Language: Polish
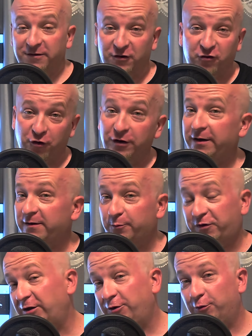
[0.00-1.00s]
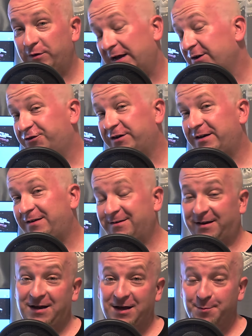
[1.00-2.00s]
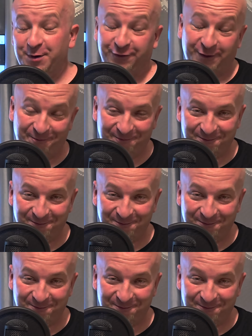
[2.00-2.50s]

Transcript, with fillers: też trochę sprzętu, także zapraszam.